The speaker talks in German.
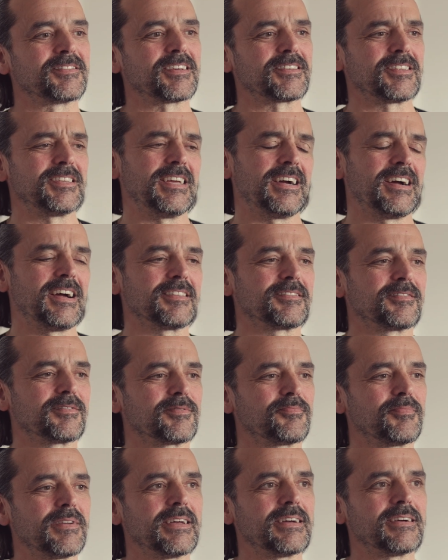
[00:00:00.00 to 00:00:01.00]
sagte, ja,
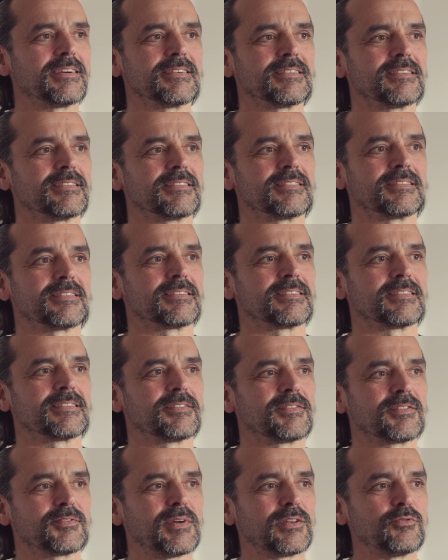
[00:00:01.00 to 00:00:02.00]
es, wär, äh,
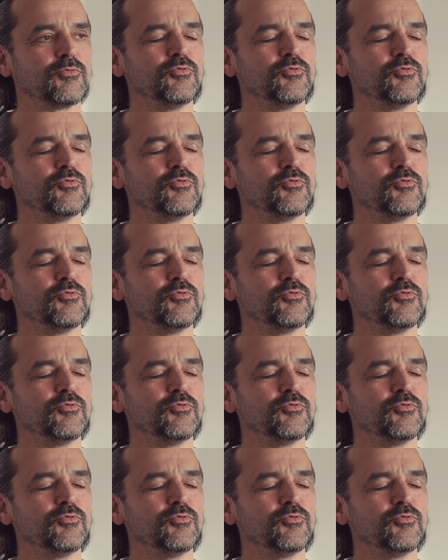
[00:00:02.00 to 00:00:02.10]
es wären